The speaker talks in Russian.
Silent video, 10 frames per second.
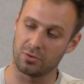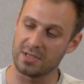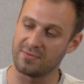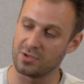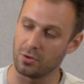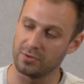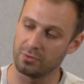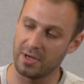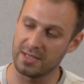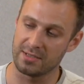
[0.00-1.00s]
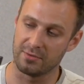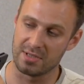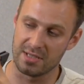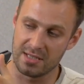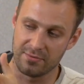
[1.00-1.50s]
что у нас все выдувается
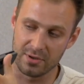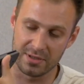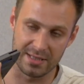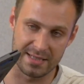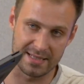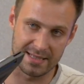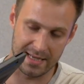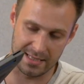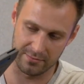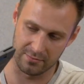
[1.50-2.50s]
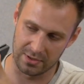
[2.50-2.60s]
вот здесь вот сзади.